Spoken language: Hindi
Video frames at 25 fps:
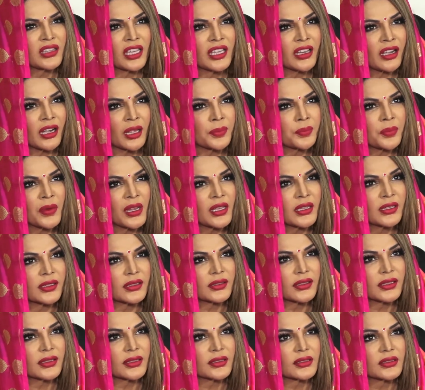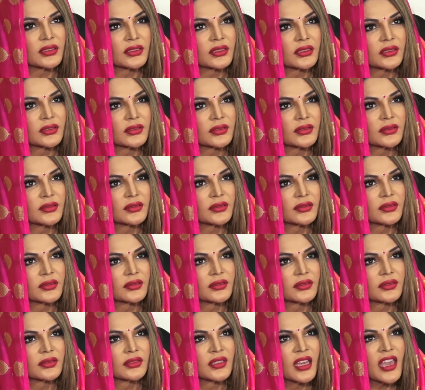ही रेप नहीं
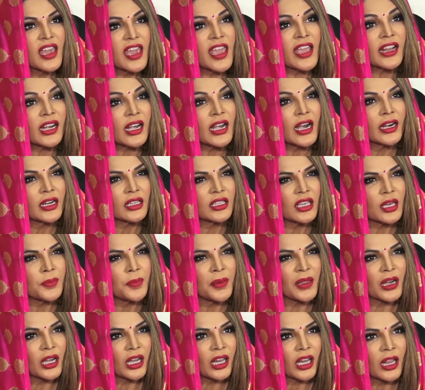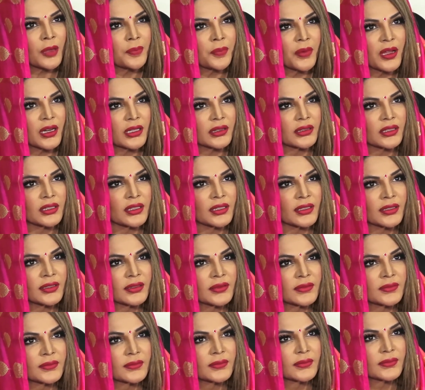करते एक लड़की भी रेप करती है
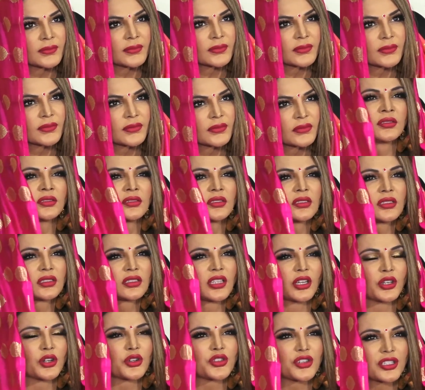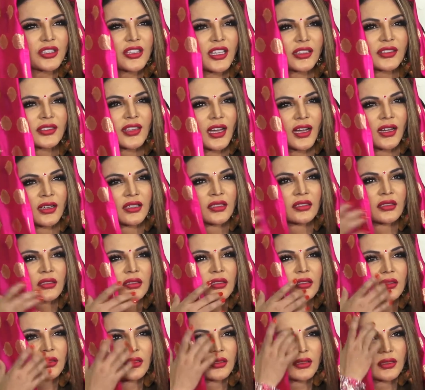तनुश्री दत्ता
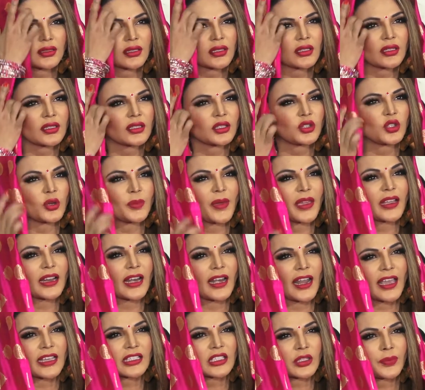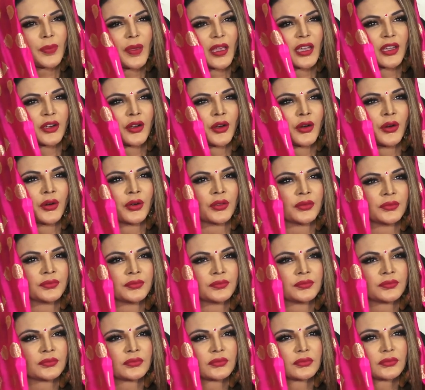तुम एक लेस्बियन हो
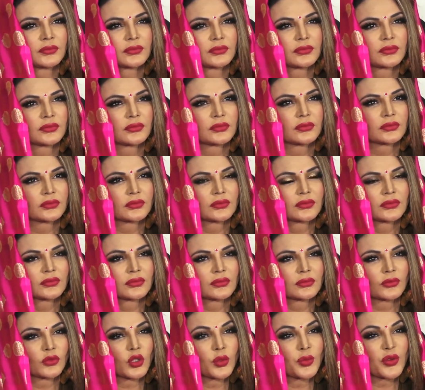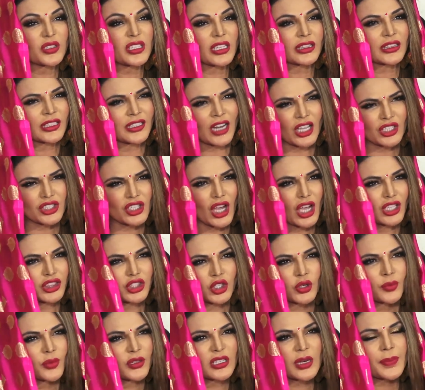तुम मुझे इतना चाहती
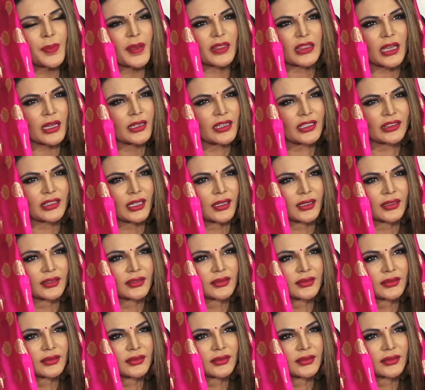हो मुझे पता नहीं था